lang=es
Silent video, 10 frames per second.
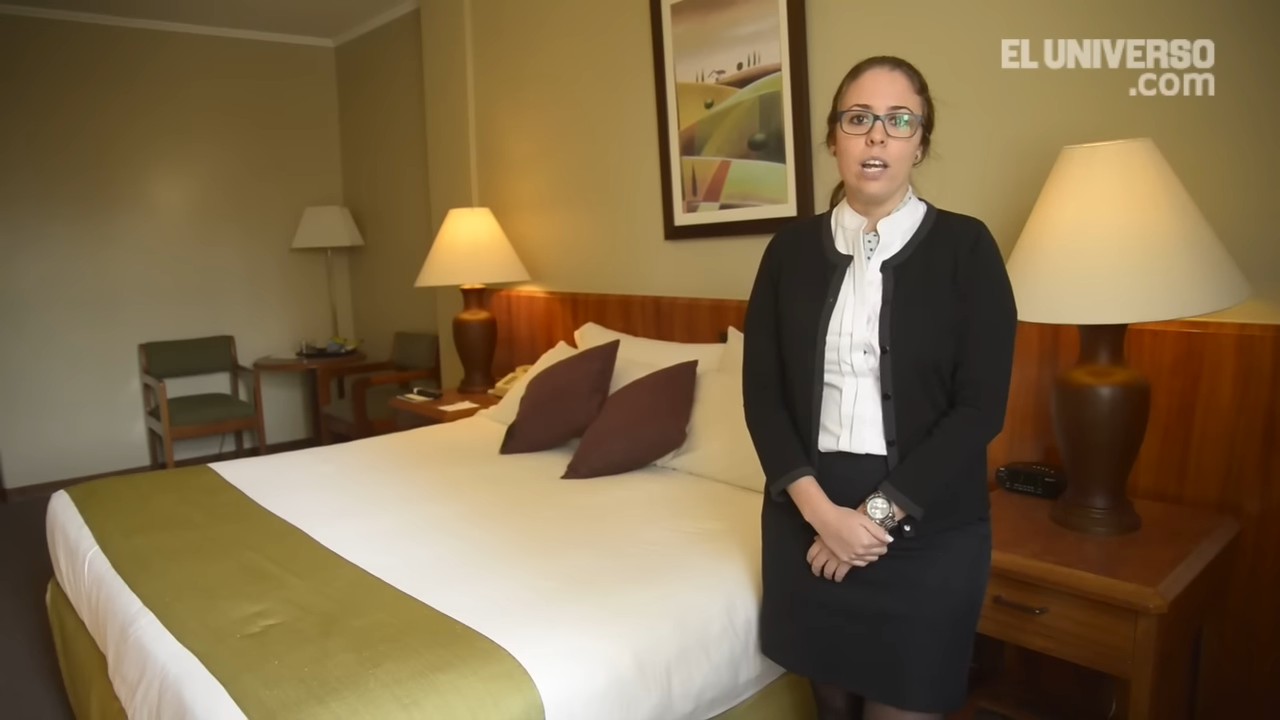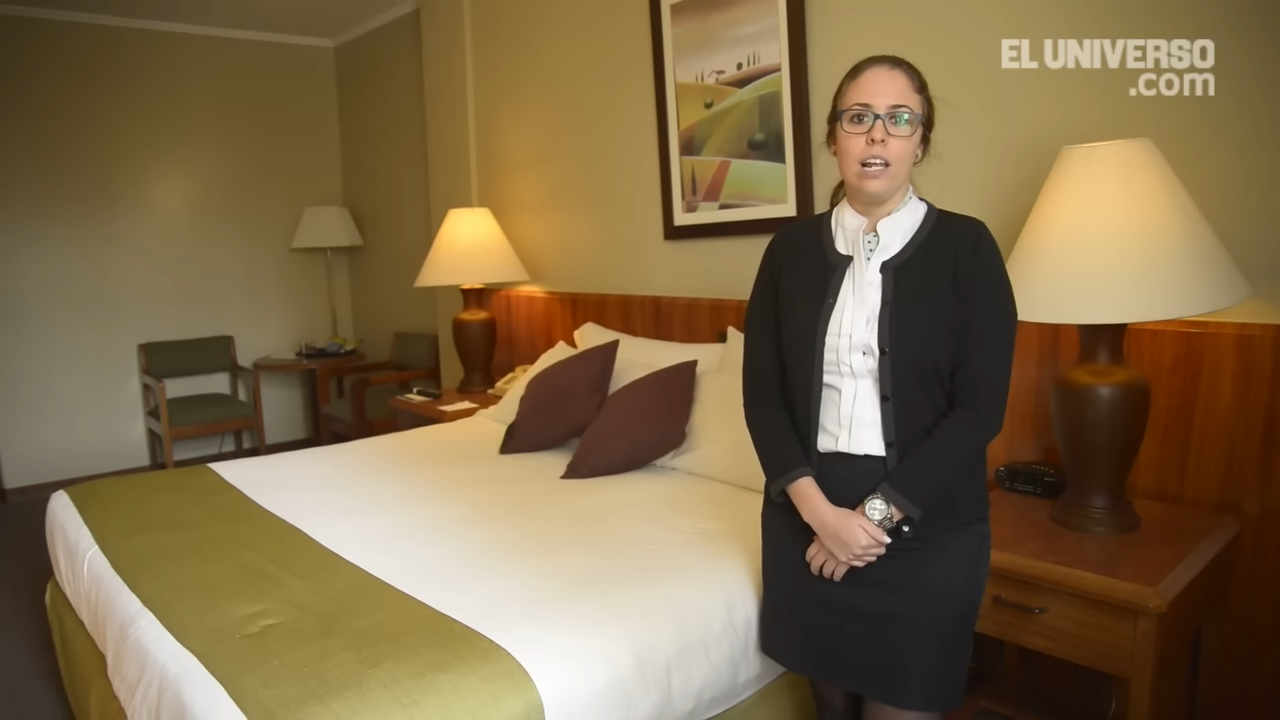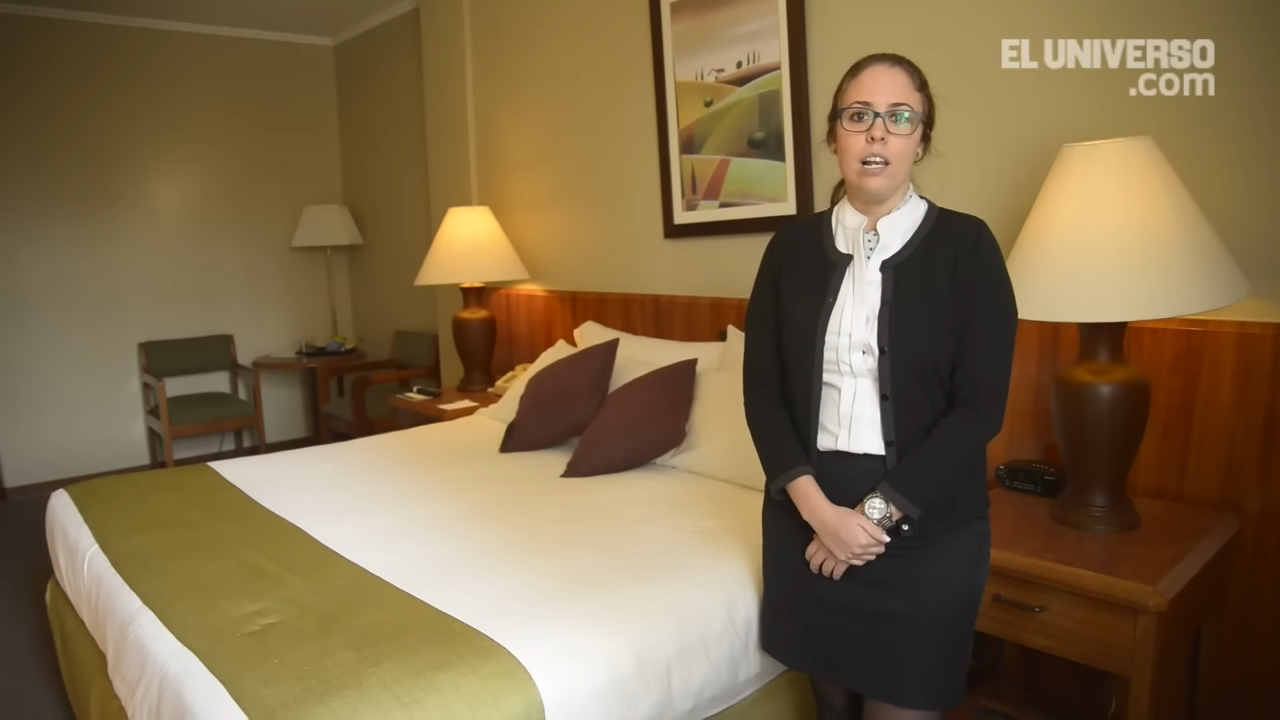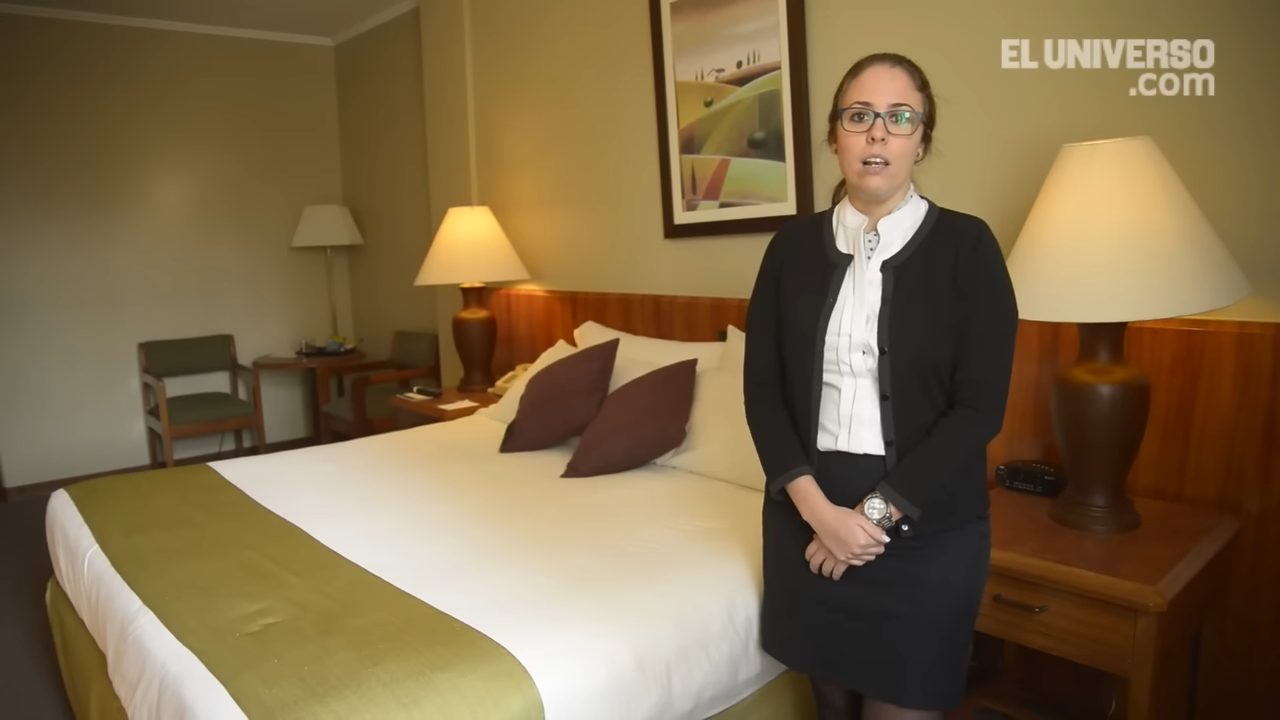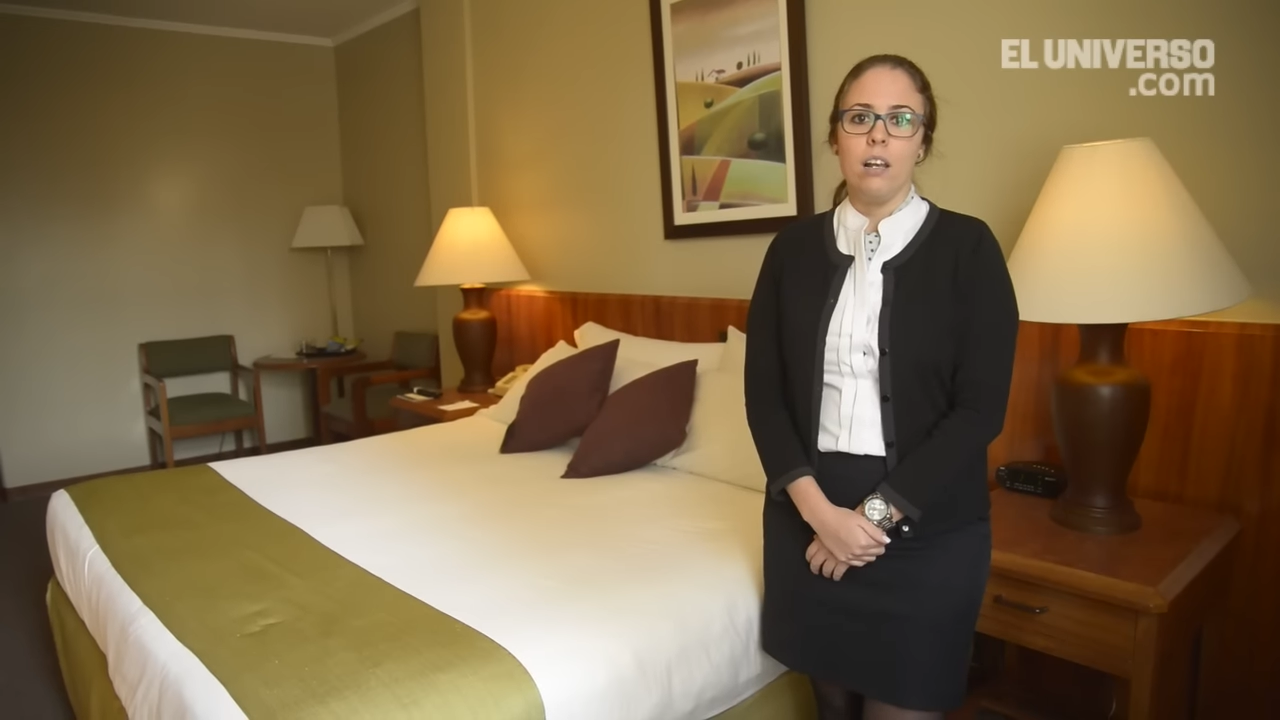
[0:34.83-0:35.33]

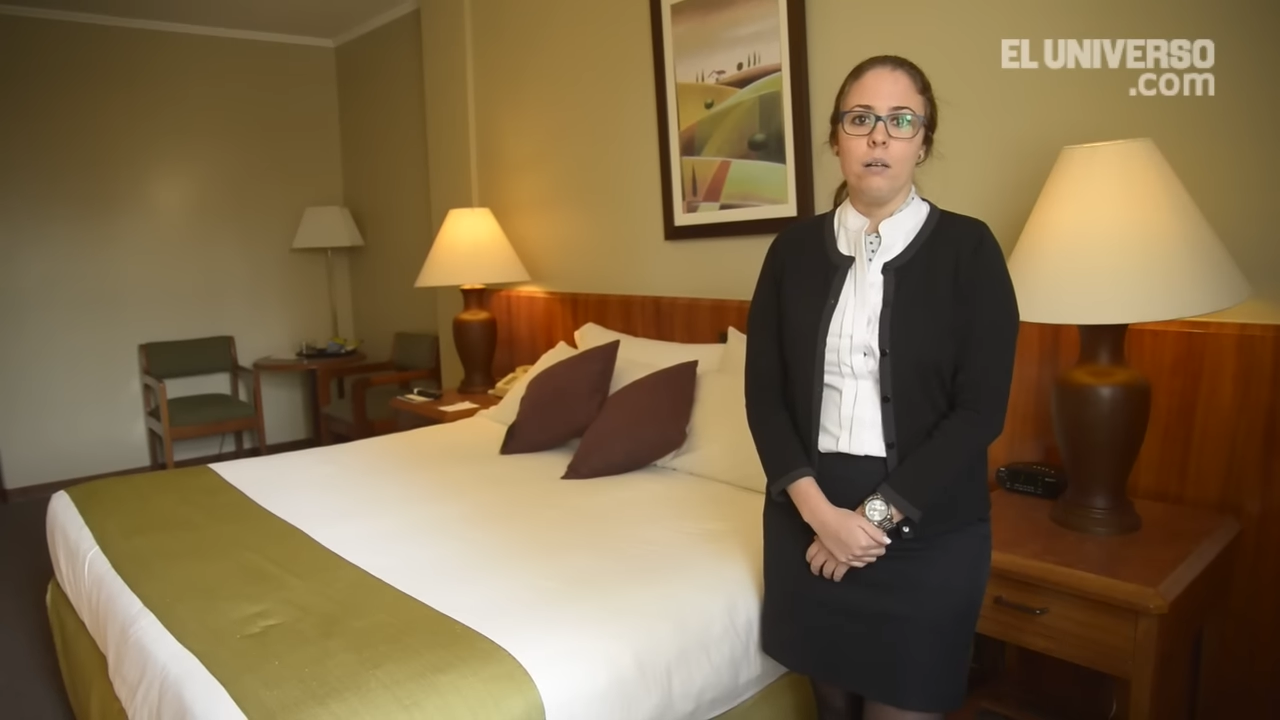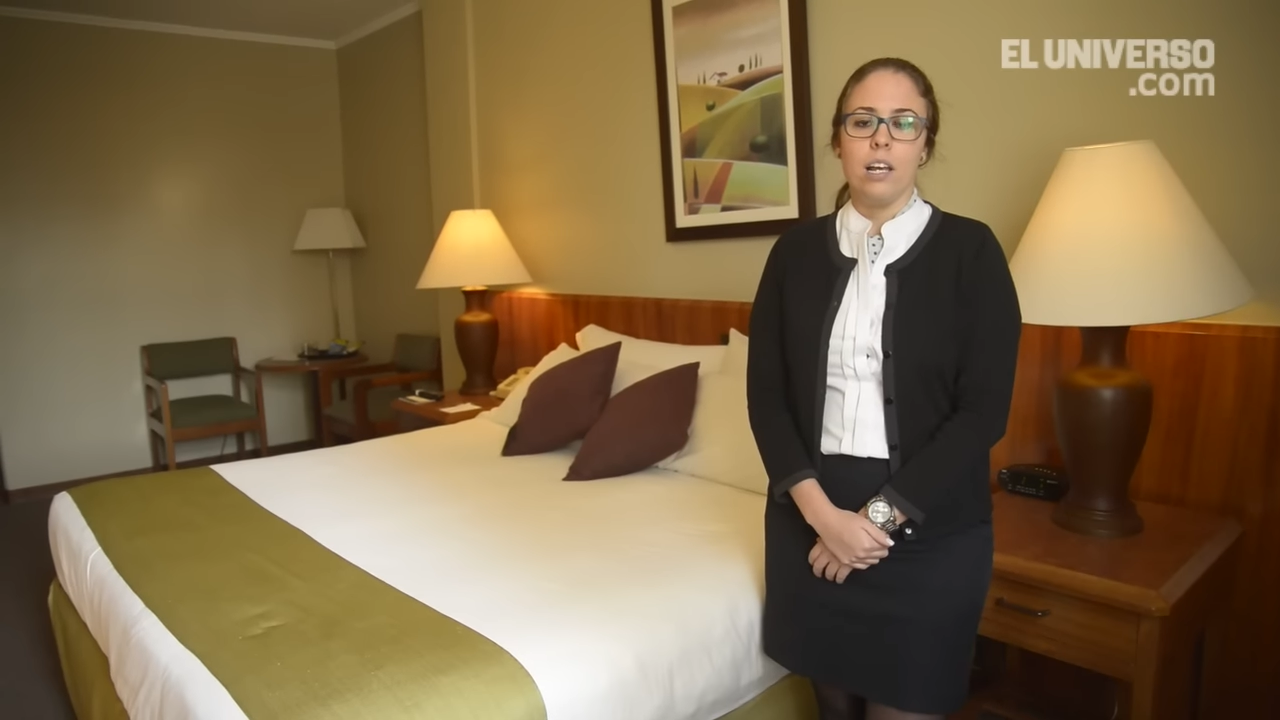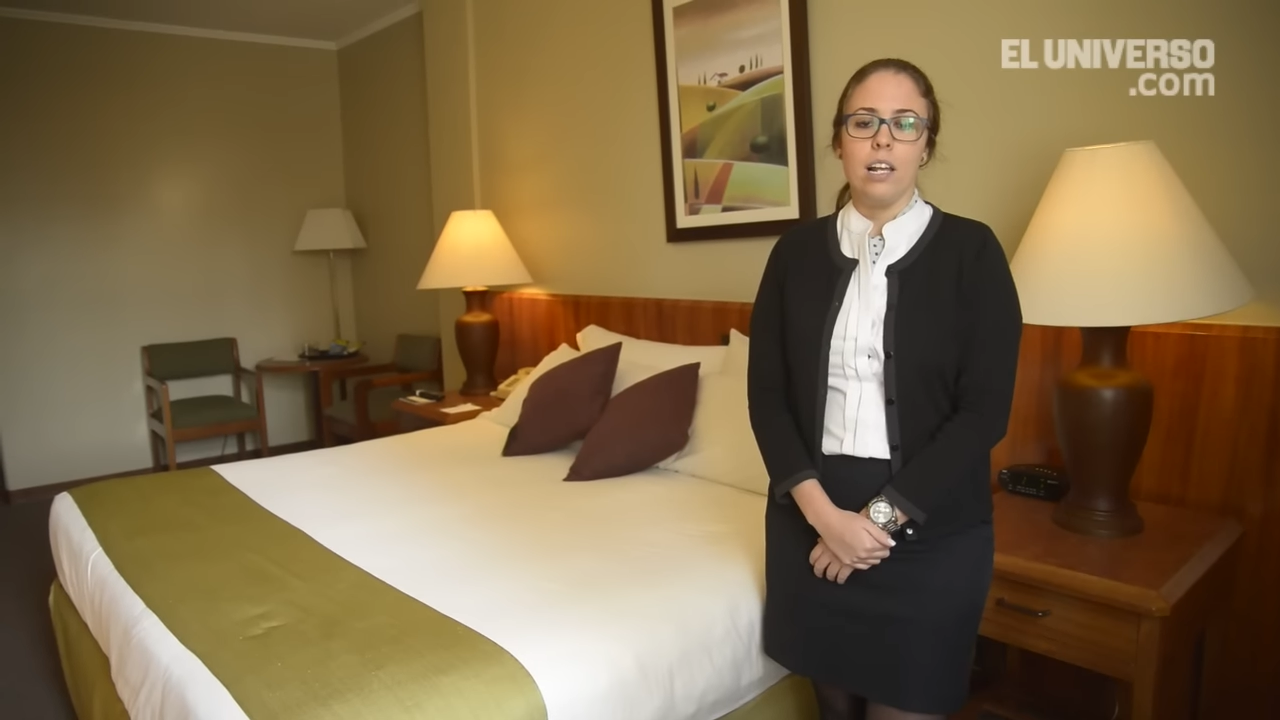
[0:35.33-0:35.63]
el,